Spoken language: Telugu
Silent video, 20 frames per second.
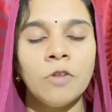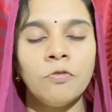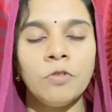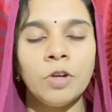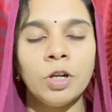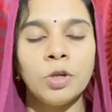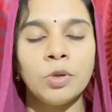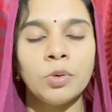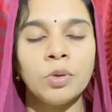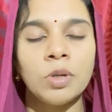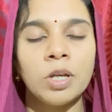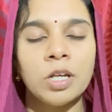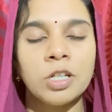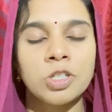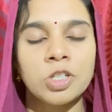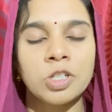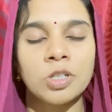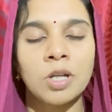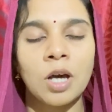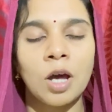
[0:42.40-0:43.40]
వింటున్న ఈ
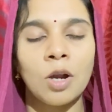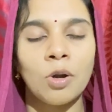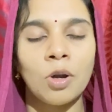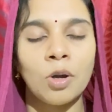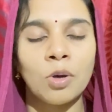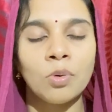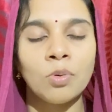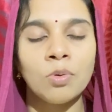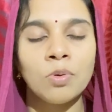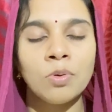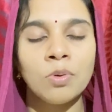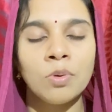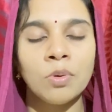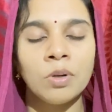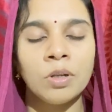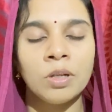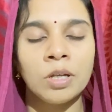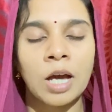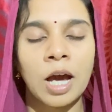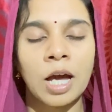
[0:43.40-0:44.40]
చిన్నారులకు
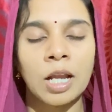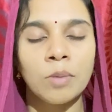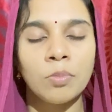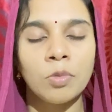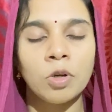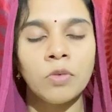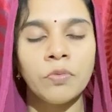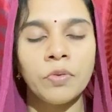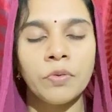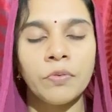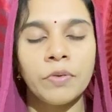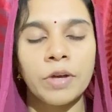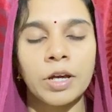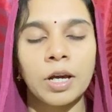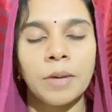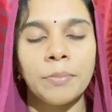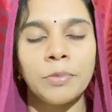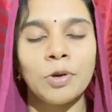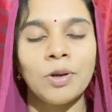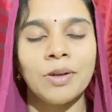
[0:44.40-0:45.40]
జ్ఞానమును
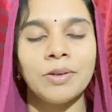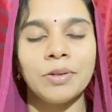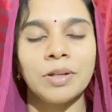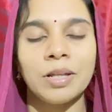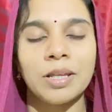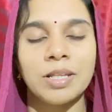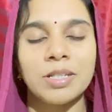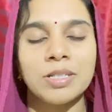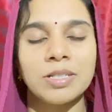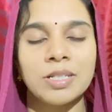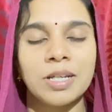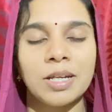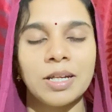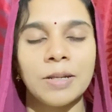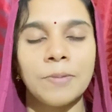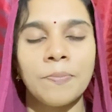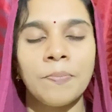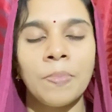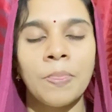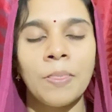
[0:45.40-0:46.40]
వివేకమును
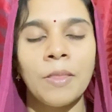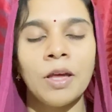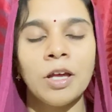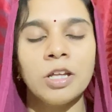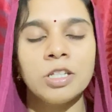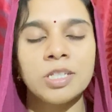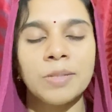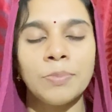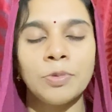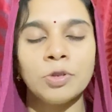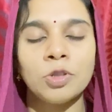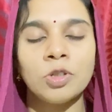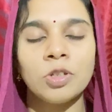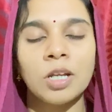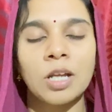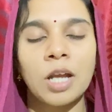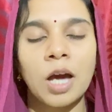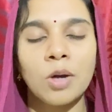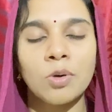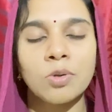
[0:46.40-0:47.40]
అనుగ్రహించండి చెబుతున్న
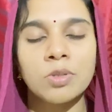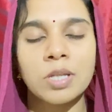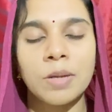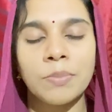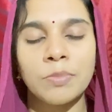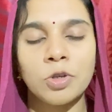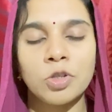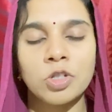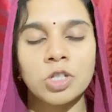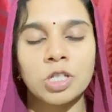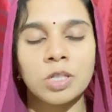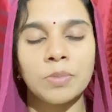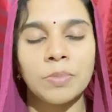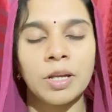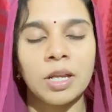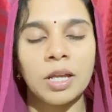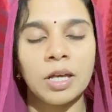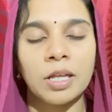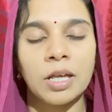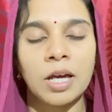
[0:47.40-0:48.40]
నాకు
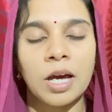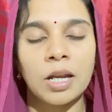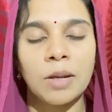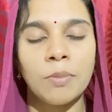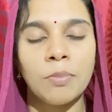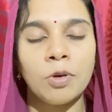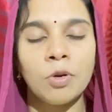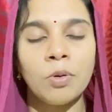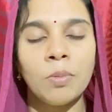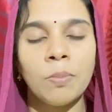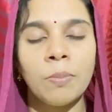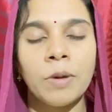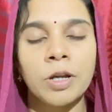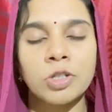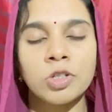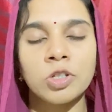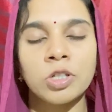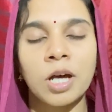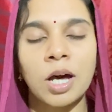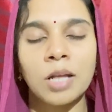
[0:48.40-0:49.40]
సంయోచితమైన జ్ఞానమును
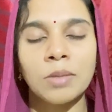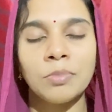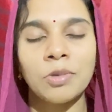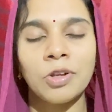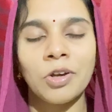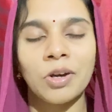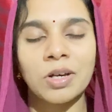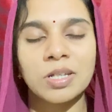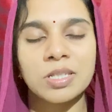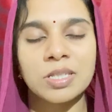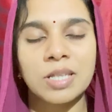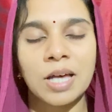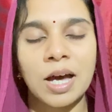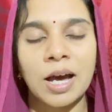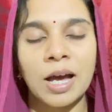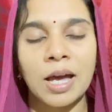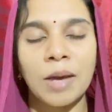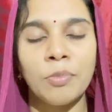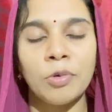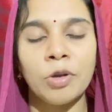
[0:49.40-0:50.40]
పరిశుధాత్మని యొక్క
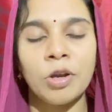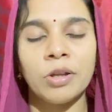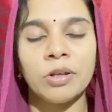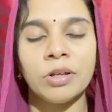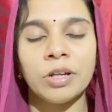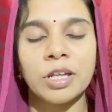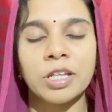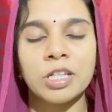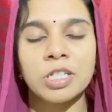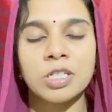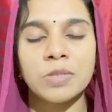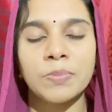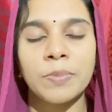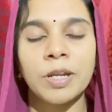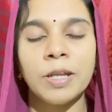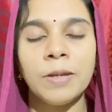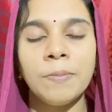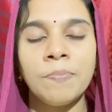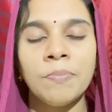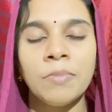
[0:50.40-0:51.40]
సహాయమును
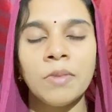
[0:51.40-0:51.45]
అనుగ్రహించమని